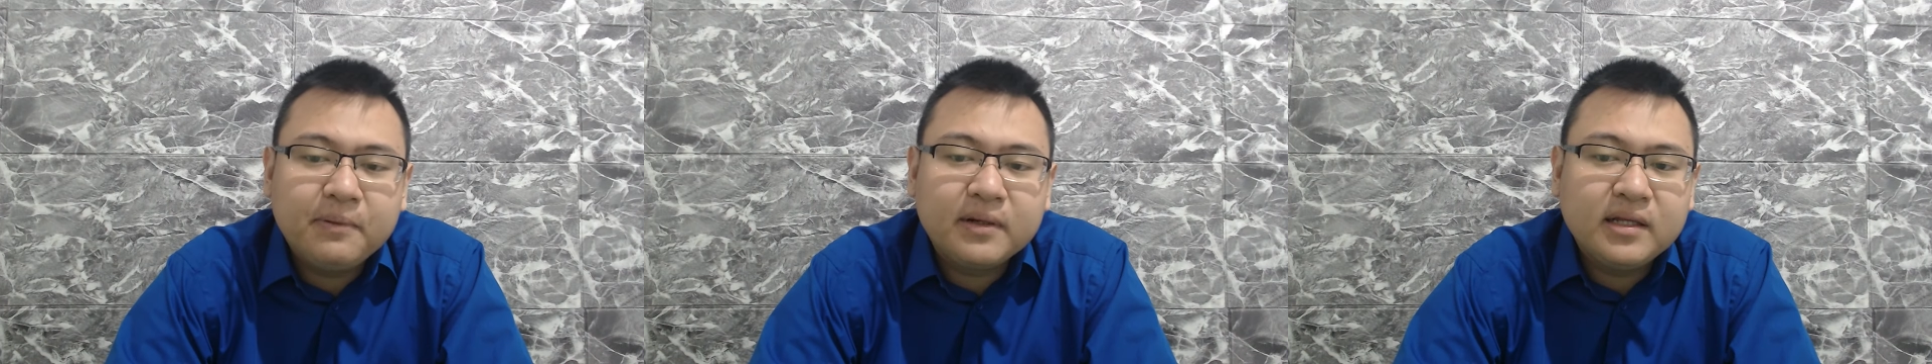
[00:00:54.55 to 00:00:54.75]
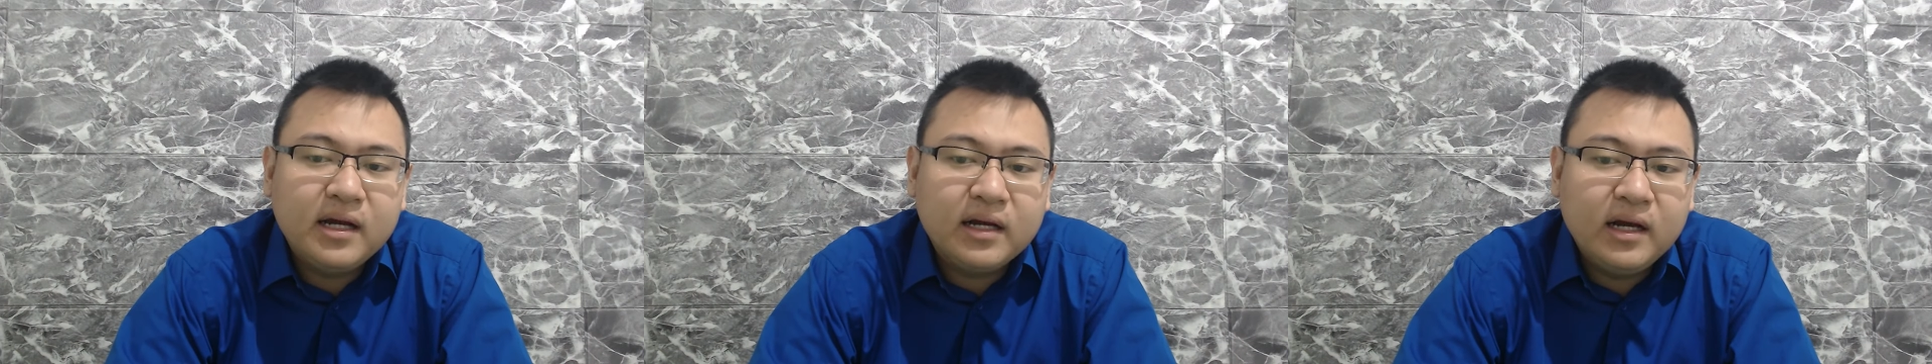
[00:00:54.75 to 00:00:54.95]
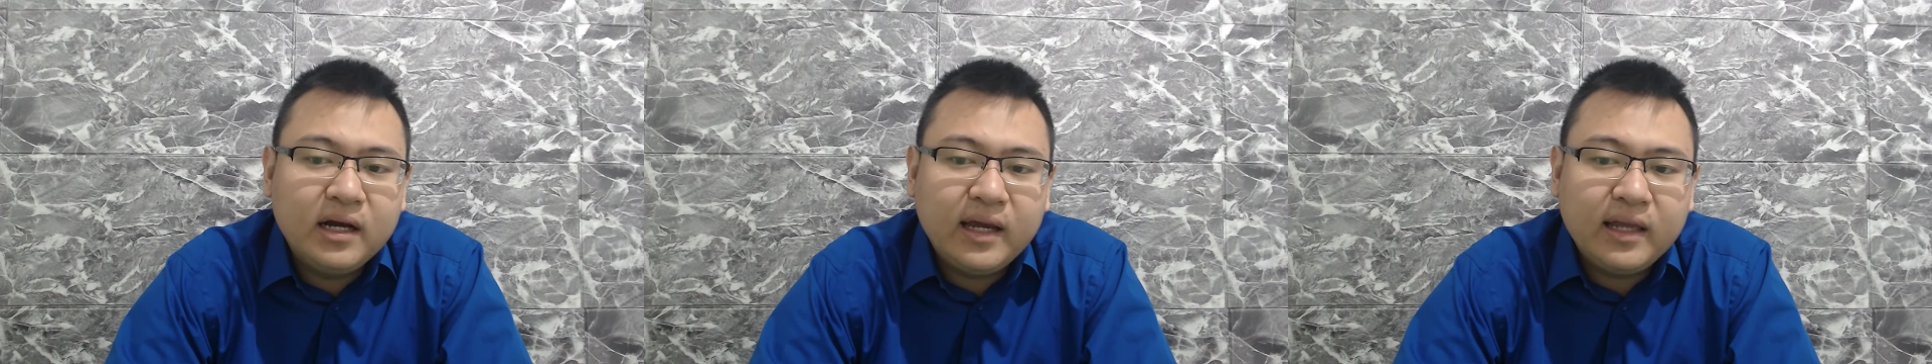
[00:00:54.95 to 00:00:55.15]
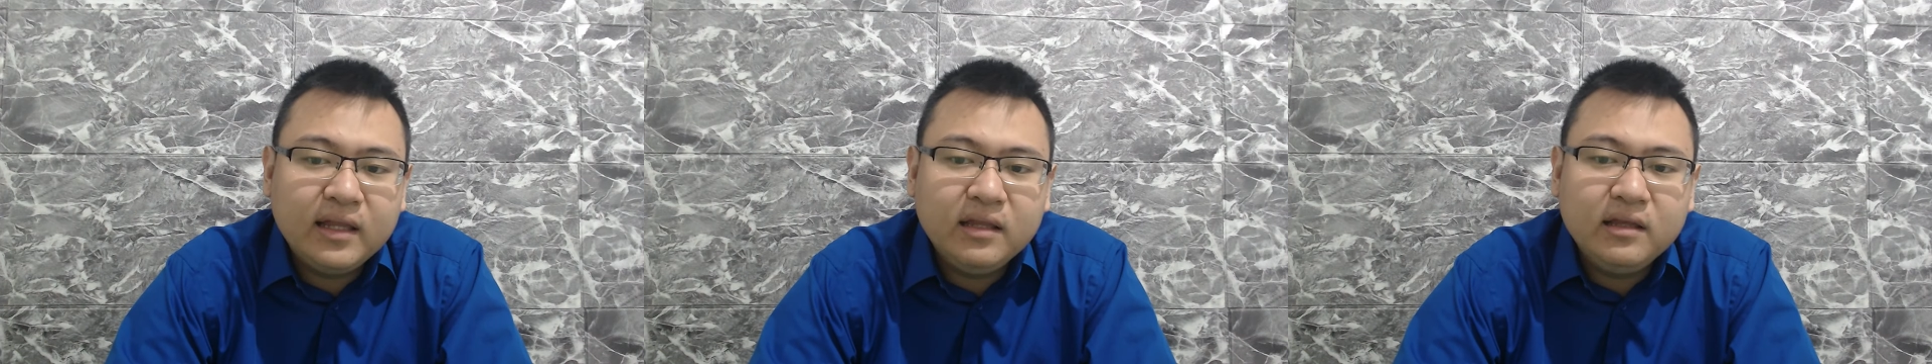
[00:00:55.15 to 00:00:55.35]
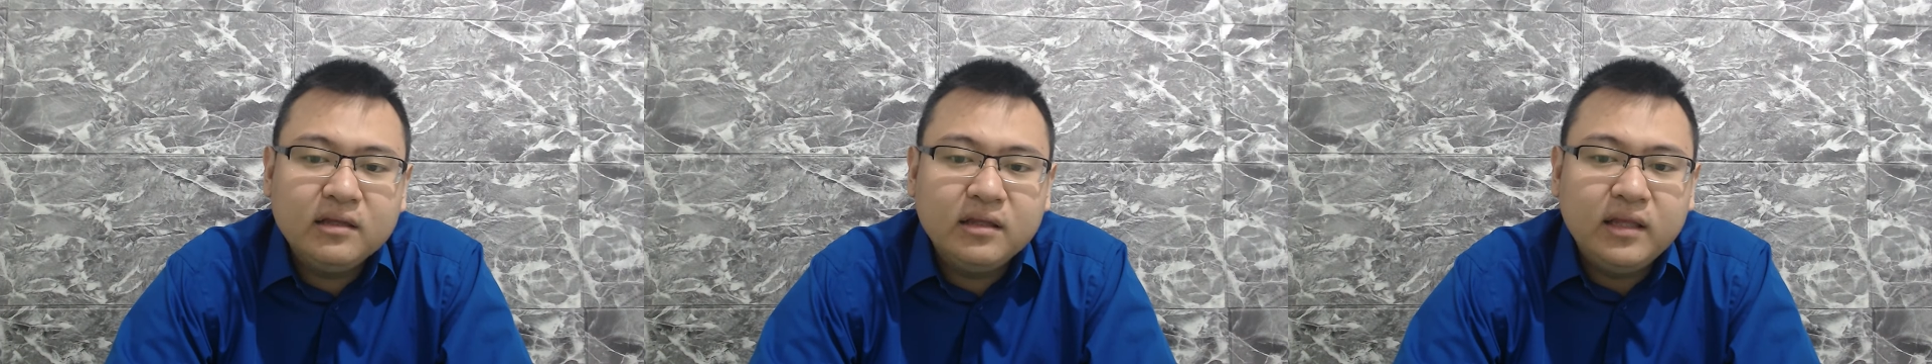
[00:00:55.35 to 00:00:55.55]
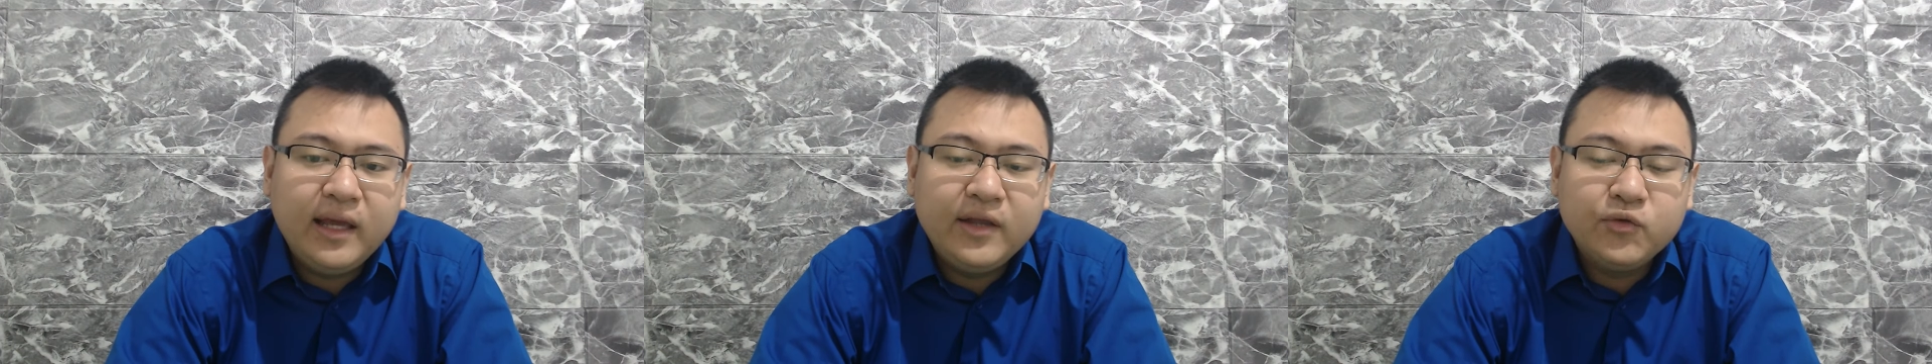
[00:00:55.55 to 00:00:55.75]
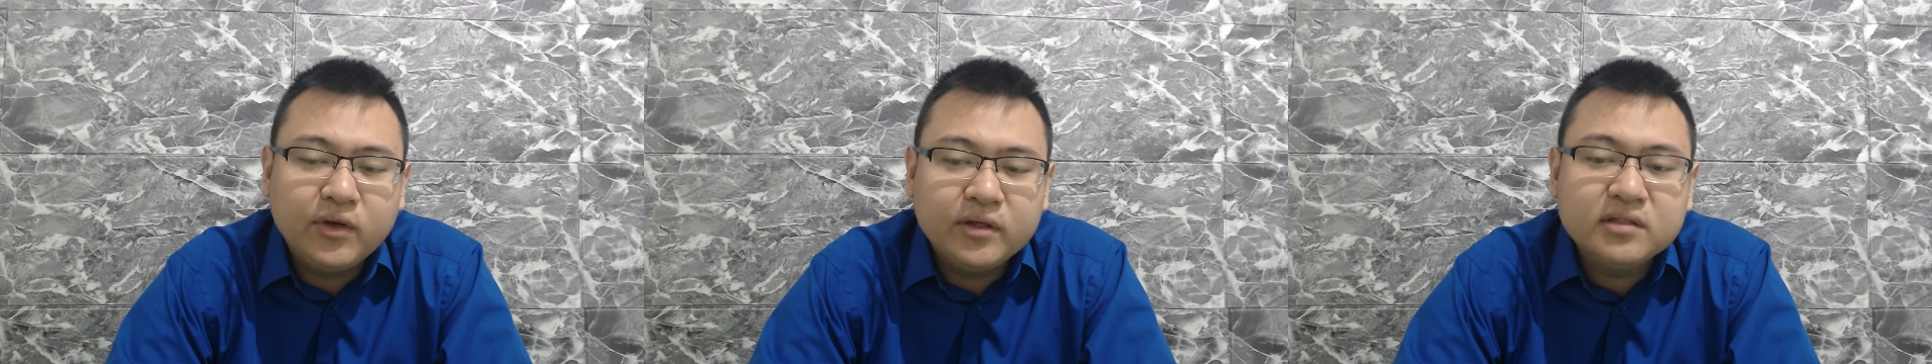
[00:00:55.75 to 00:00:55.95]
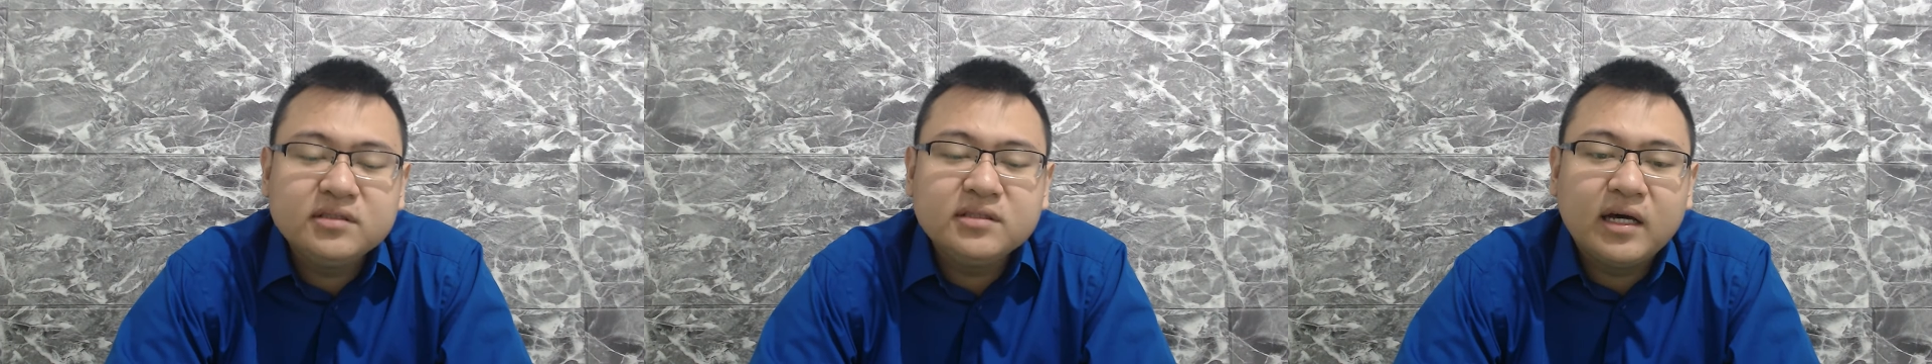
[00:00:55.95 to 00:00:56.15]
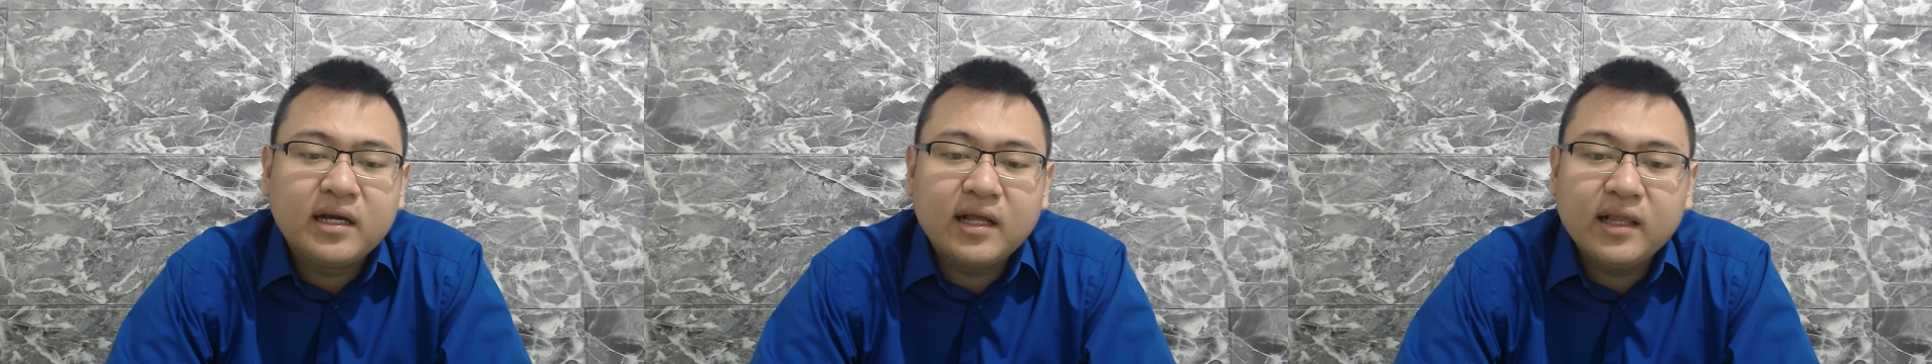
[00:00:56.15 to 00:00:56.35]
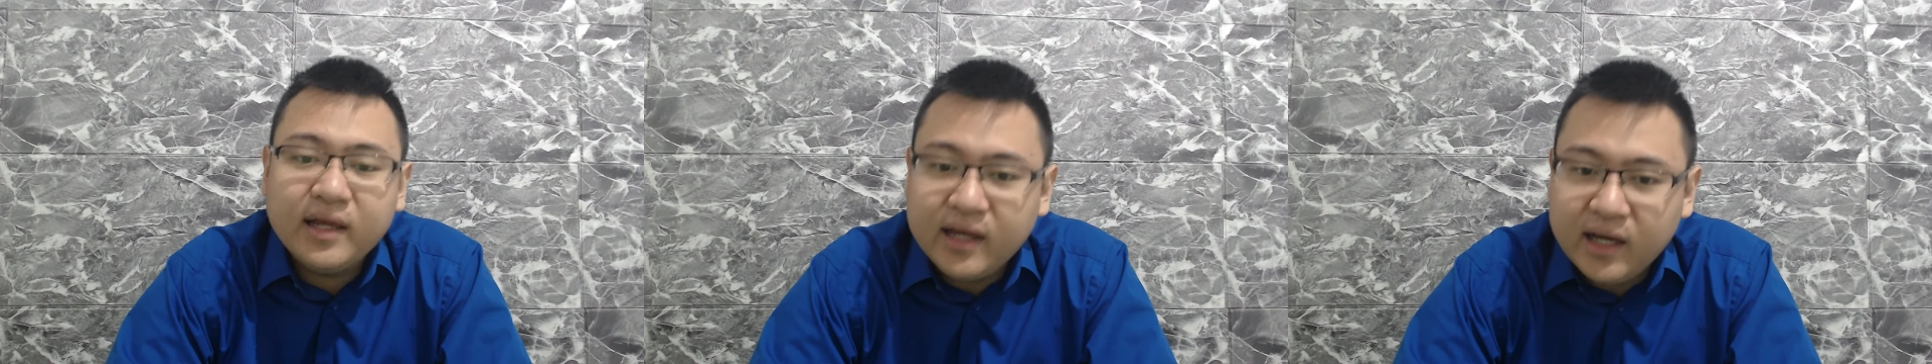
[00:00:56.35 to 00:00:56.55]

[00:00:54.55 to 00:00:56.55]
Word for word: diperdagangin di Indonesia secara